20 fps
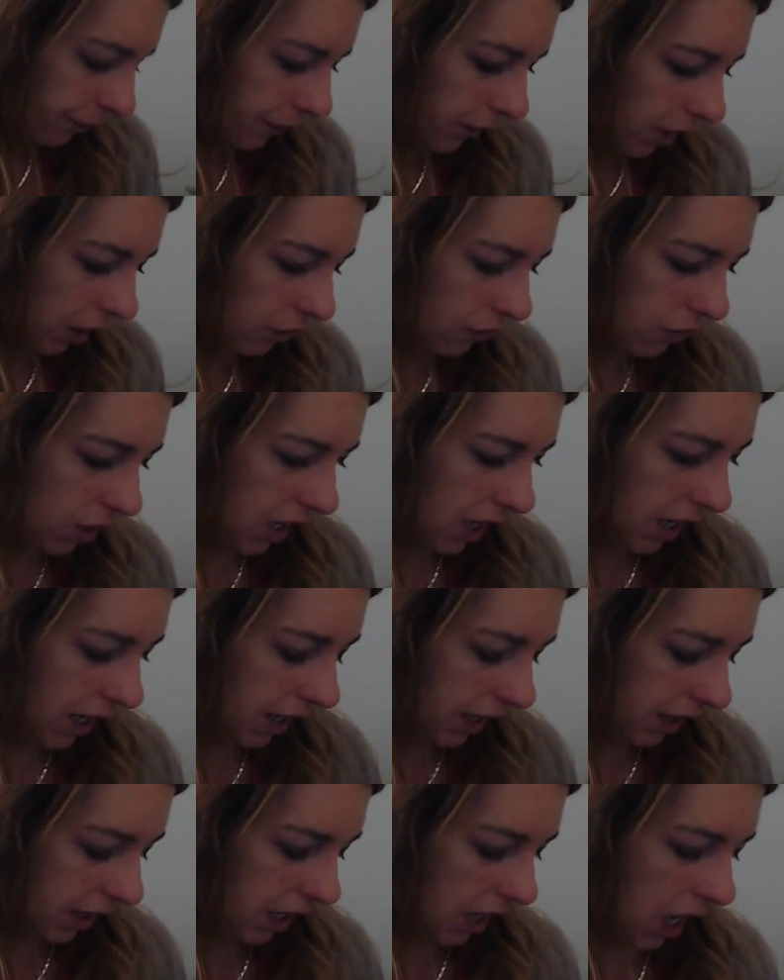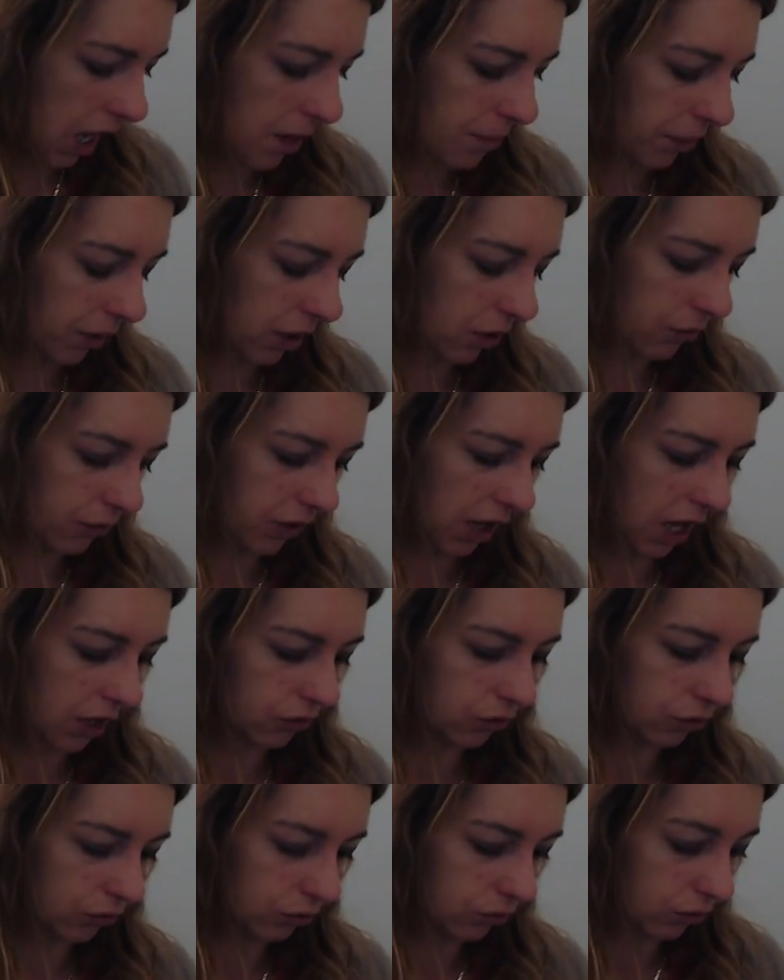Voilà, et après on fera
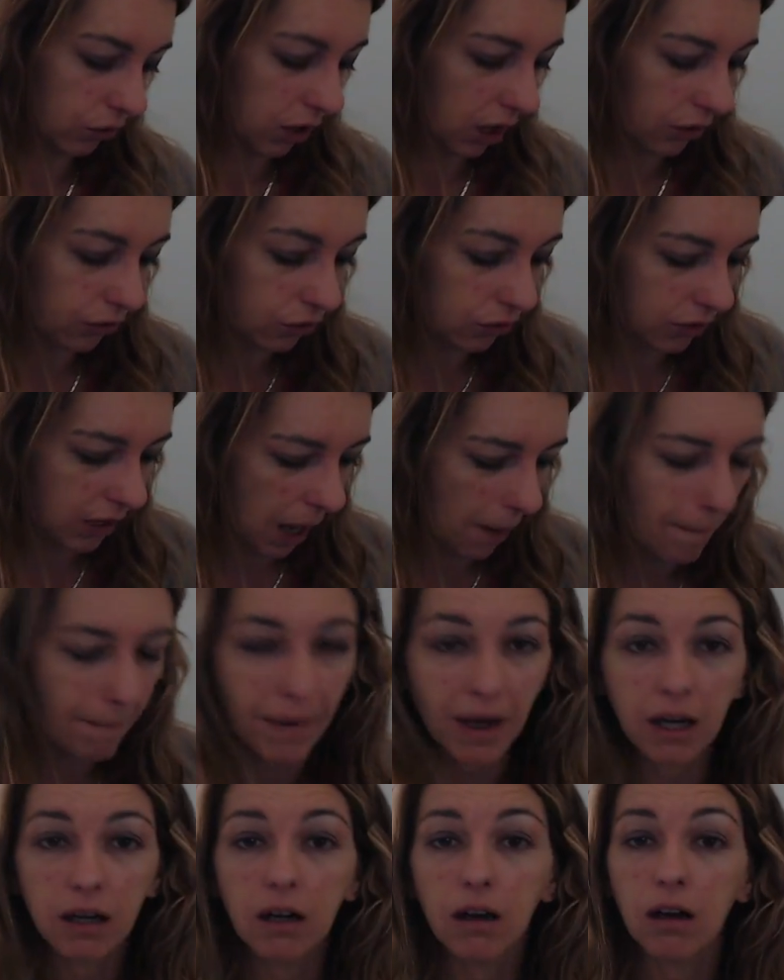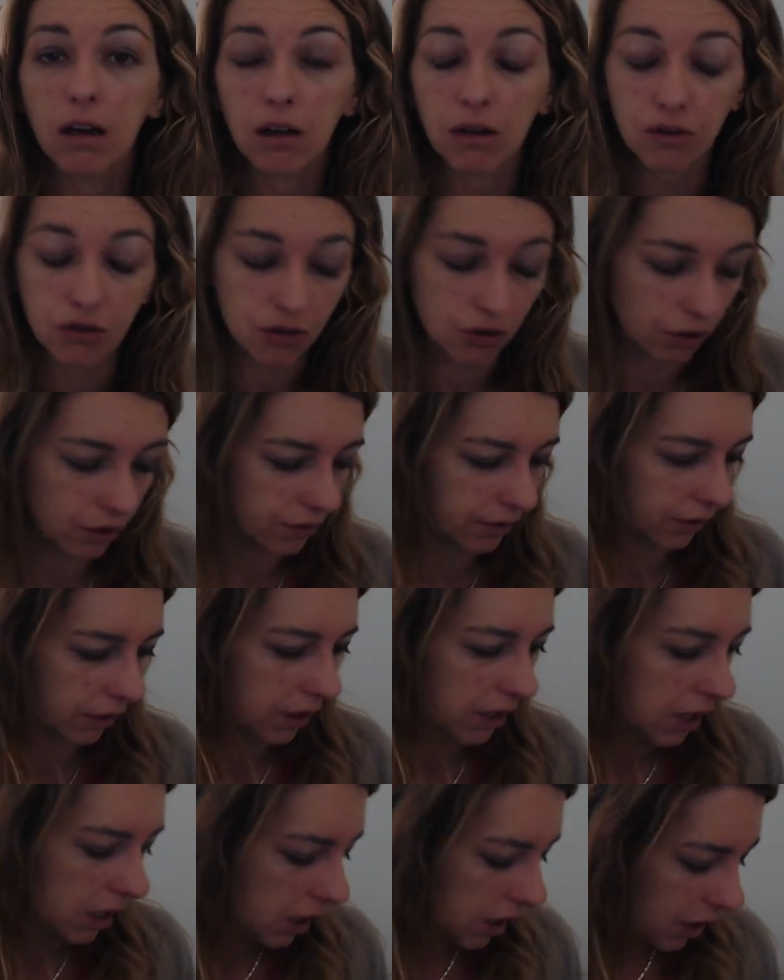action. Donc action, il n'y a pas grand chose.
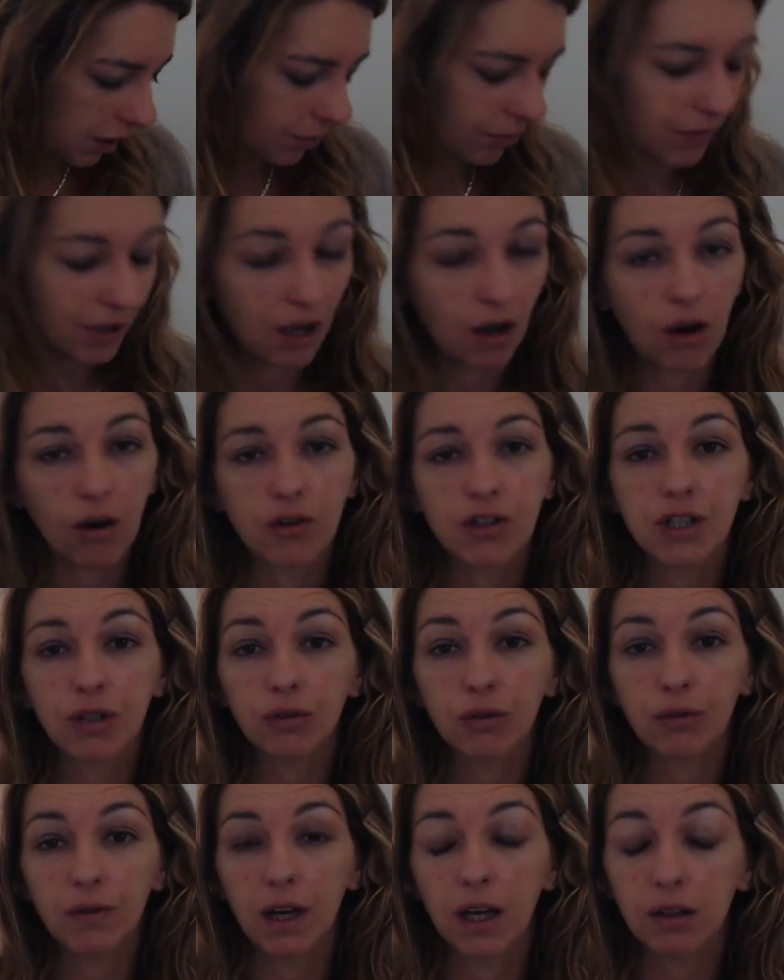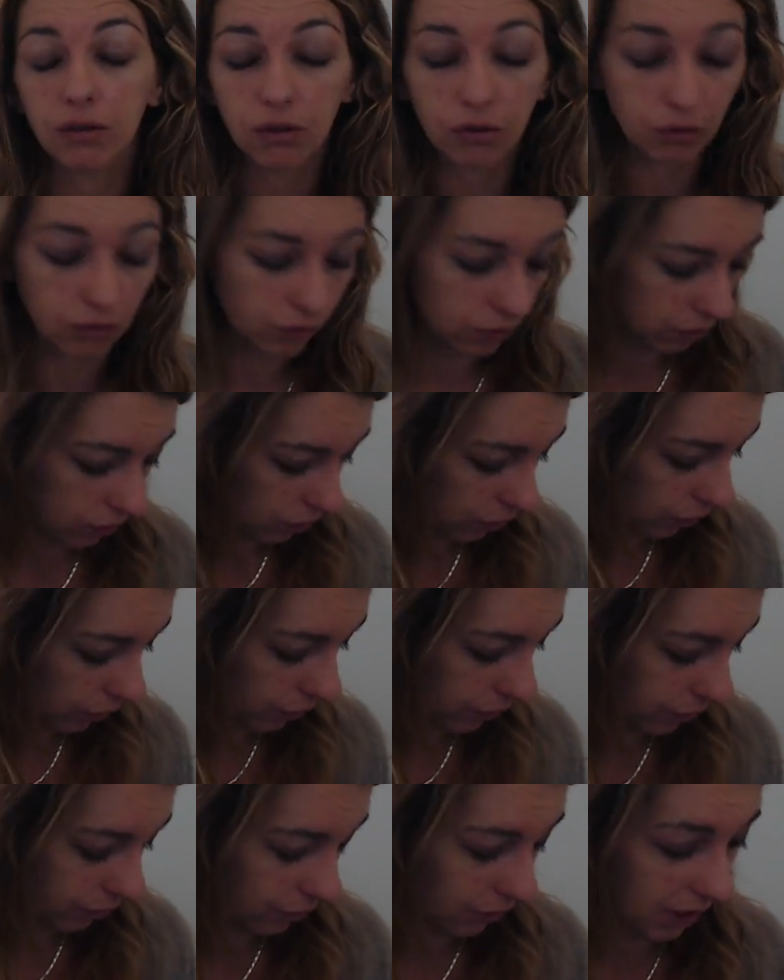Mais alors j'ai trouvé un truc,
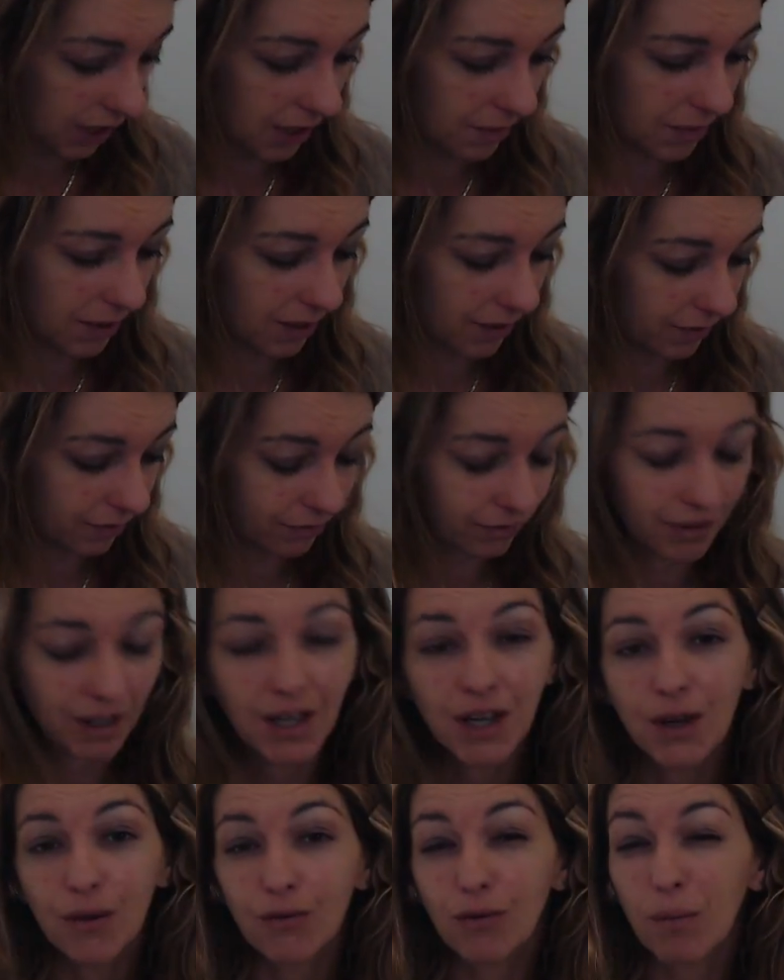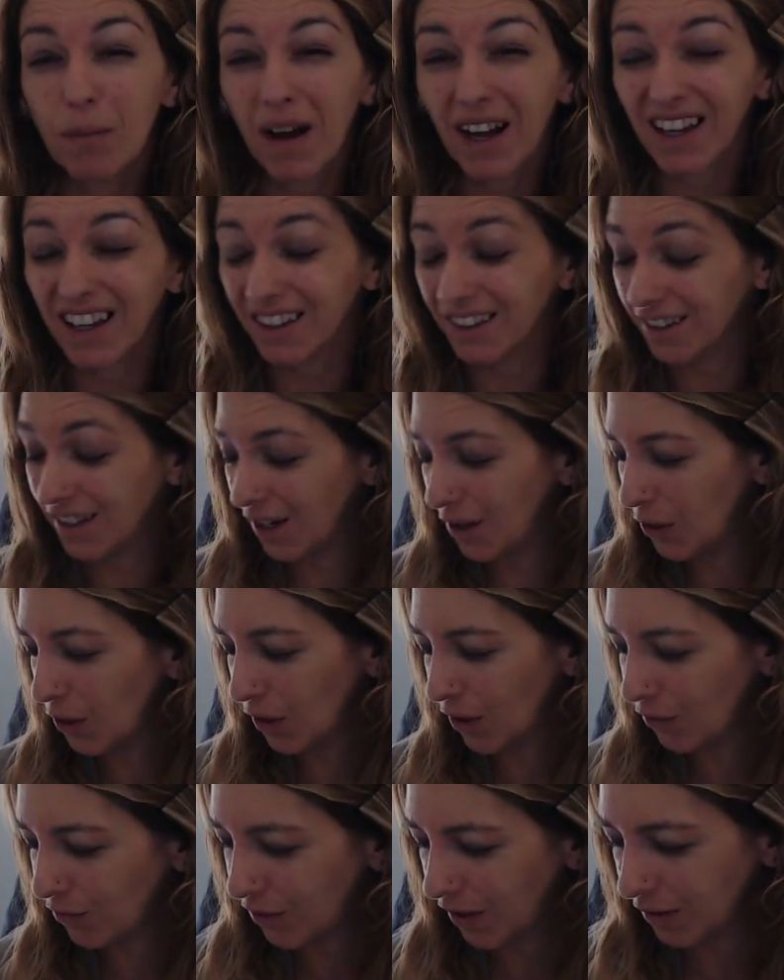voilà, bah, faut pas regarder les
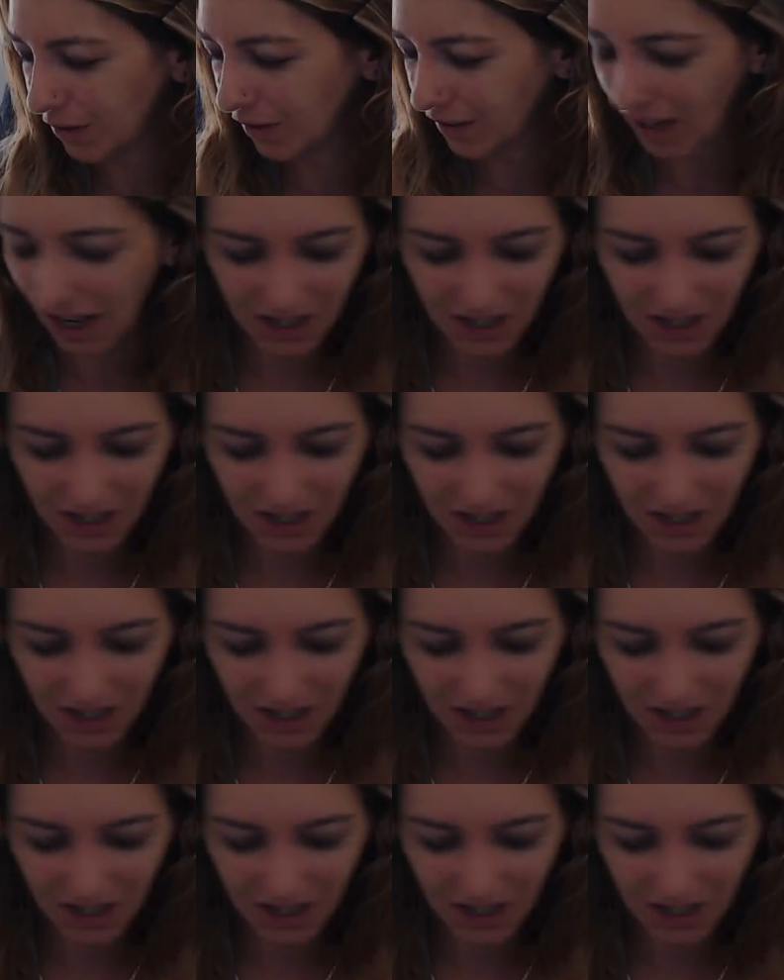halls en fait.